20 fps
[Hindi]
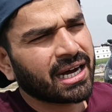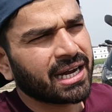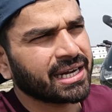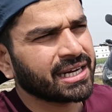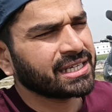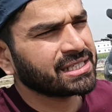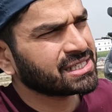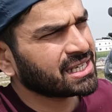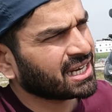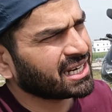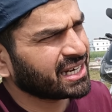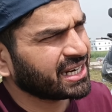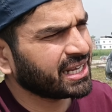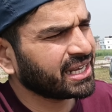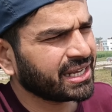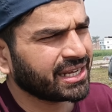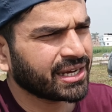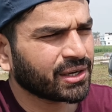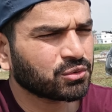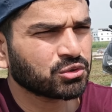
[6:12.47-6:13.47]
आने जाने
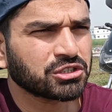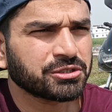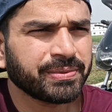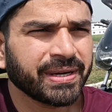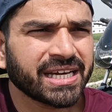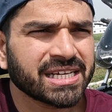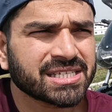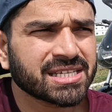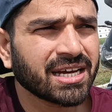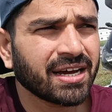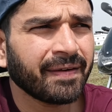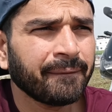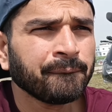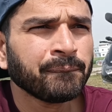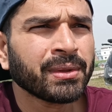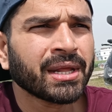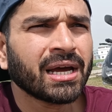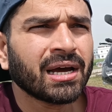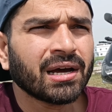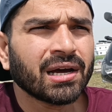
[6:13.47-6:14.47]
या कुछ भी ऐसा
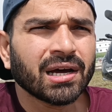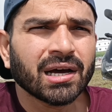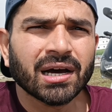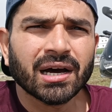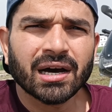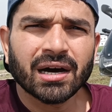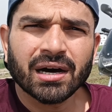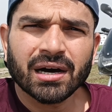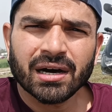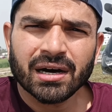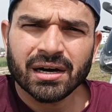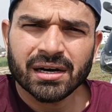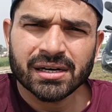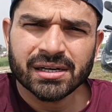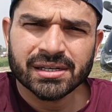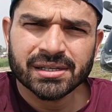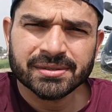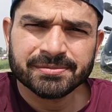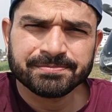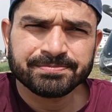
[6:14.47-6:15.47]

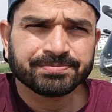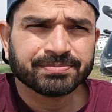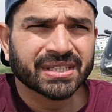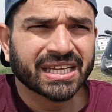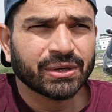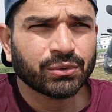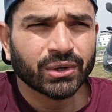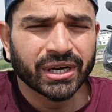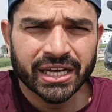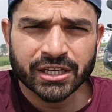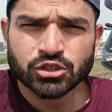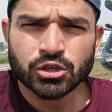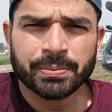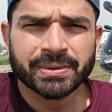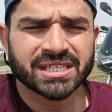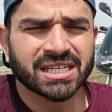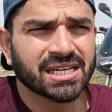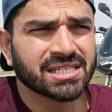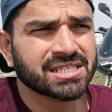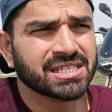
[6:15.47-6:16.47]
uh, वो
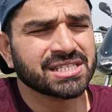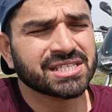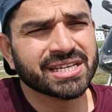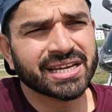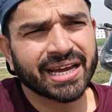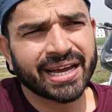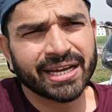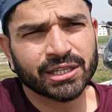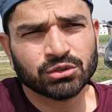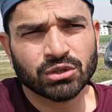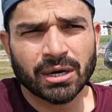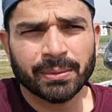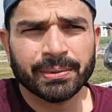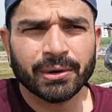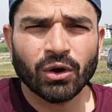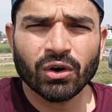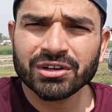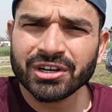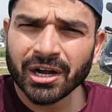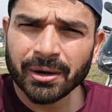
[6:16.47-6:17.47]
150 सीसी का है तो आप
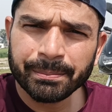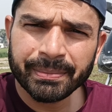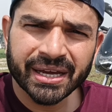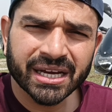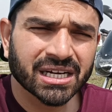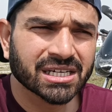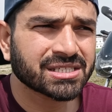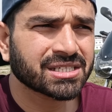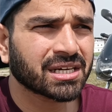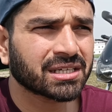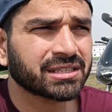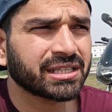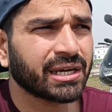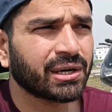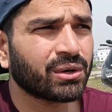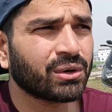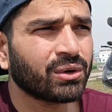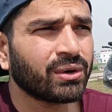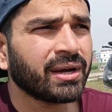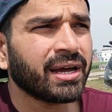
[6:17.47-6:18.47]
लॉन्ग ट्रिप भी कर सकते
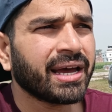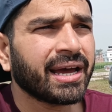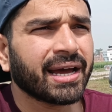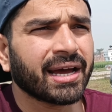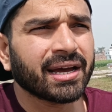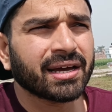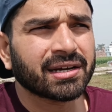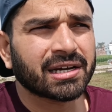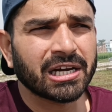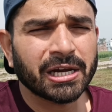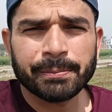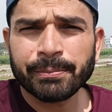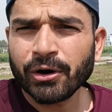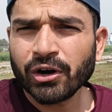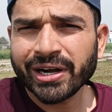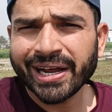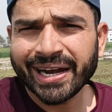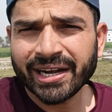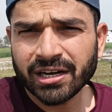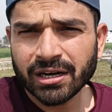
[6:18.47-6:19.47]
हो क्लिप
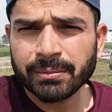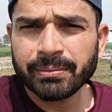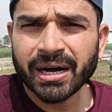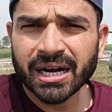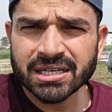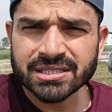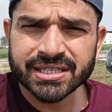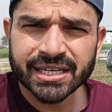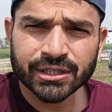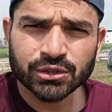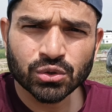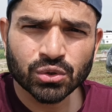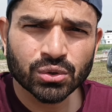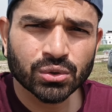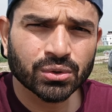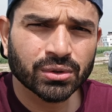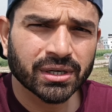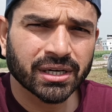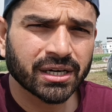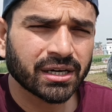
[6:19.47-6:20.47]
ऑन हैंडल बार्स है तो
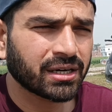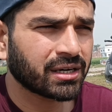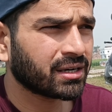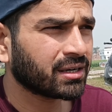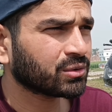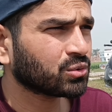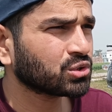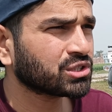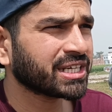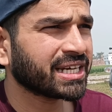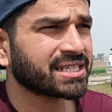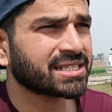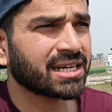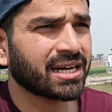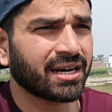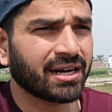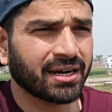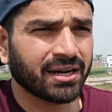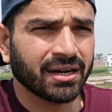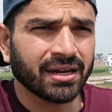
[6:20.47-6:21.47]
uh, कुछ
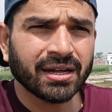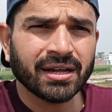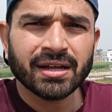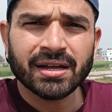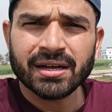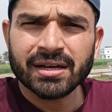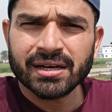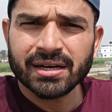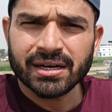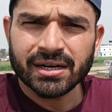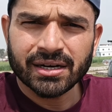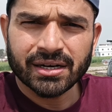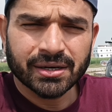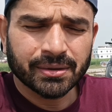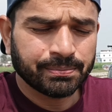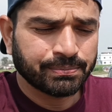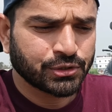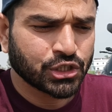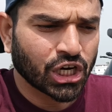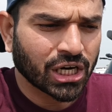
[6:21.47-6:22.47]
ऐसा
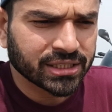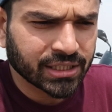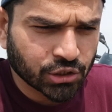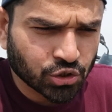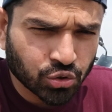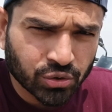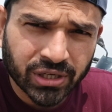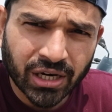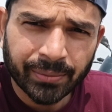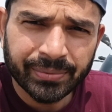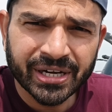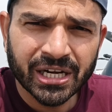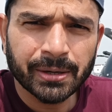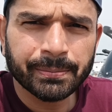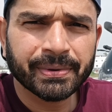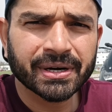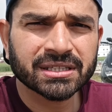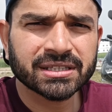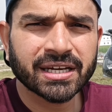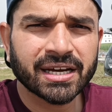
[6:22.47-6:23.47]
uh, ज़्यादा झुकना भी नहीं
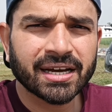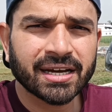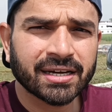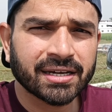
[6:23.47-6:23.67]
पड़ता